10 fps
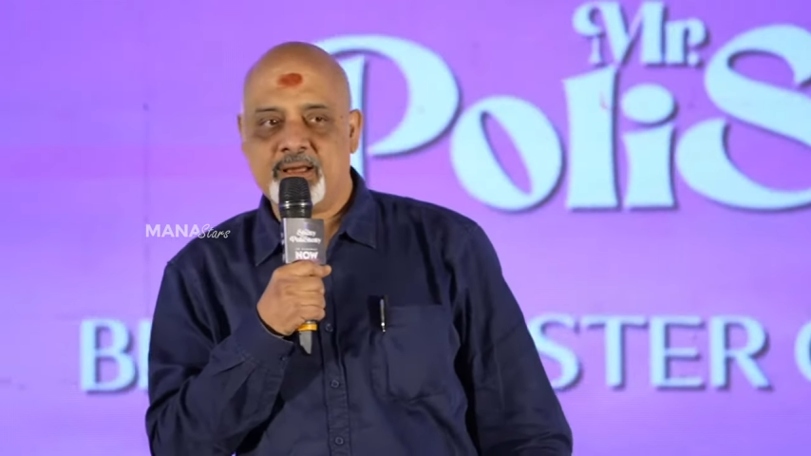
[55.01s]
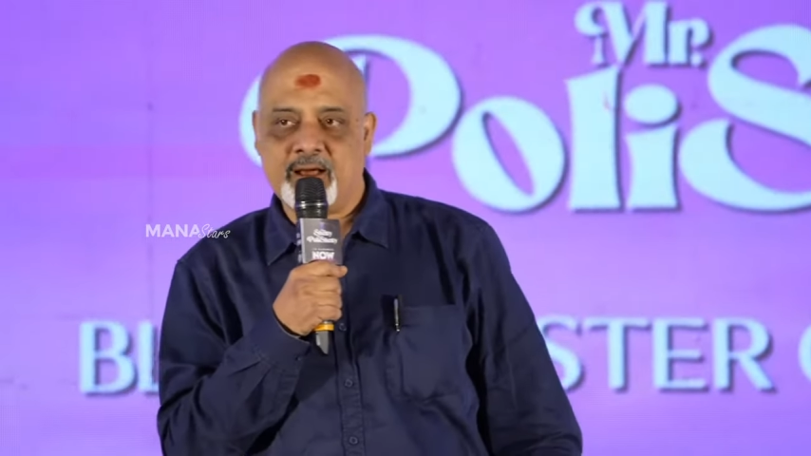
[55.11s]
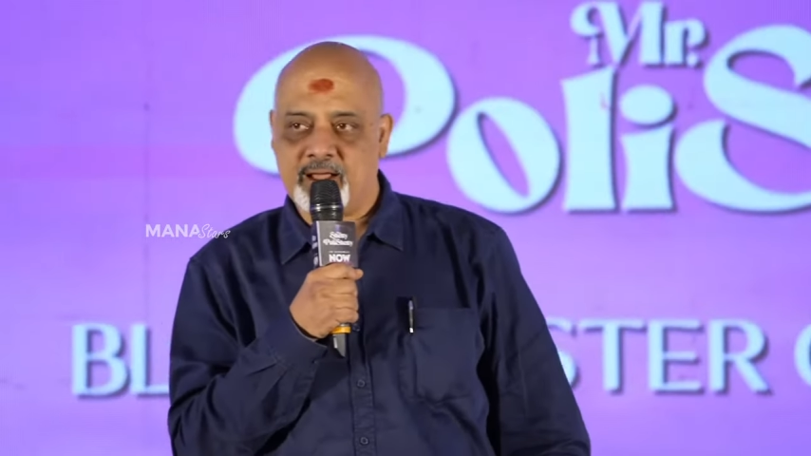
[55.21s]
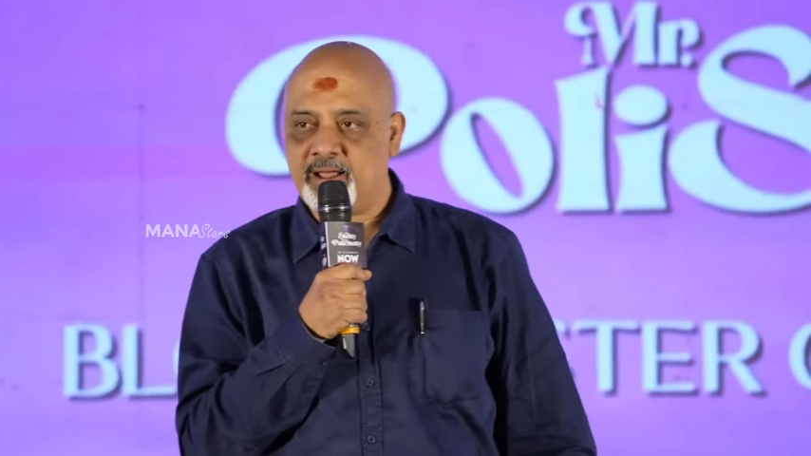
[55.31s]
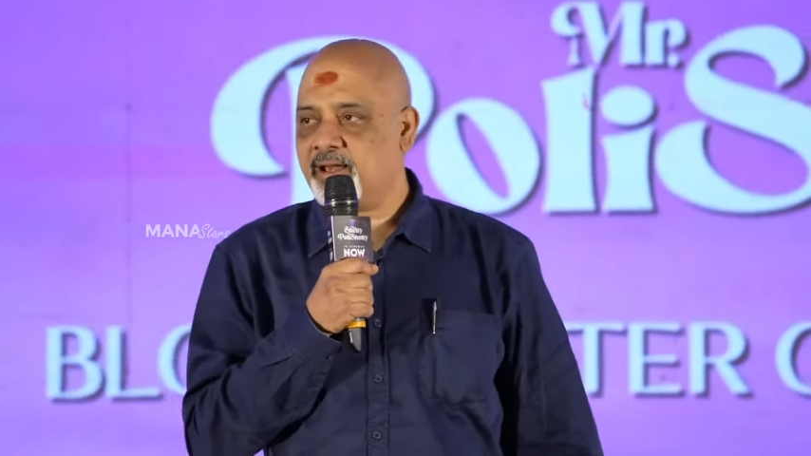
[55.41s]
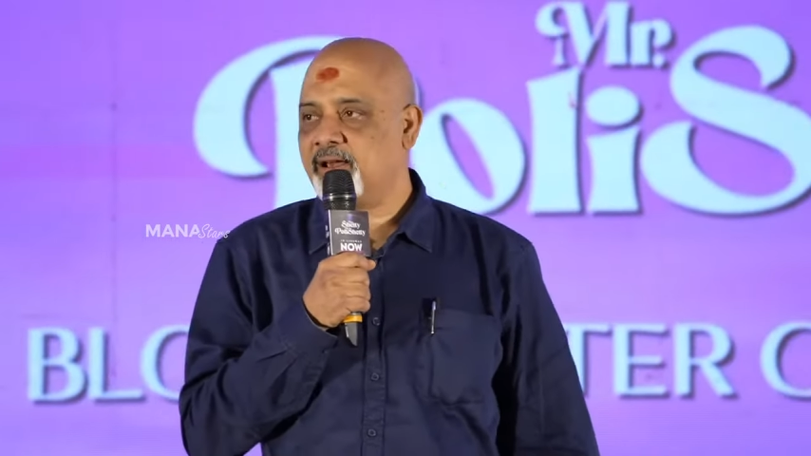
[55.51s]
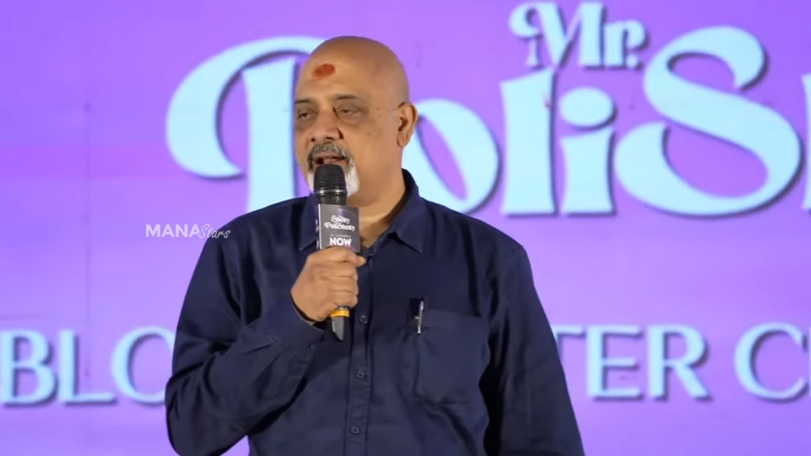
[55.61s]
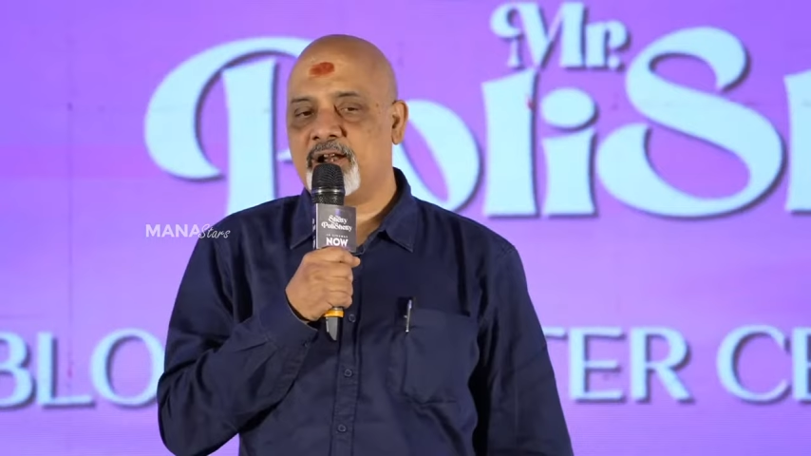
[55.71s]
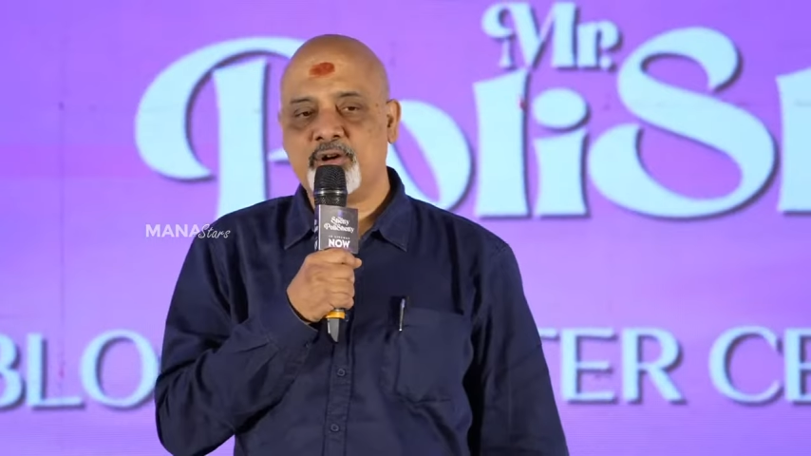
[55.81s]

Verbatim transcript: అలాగే రెండో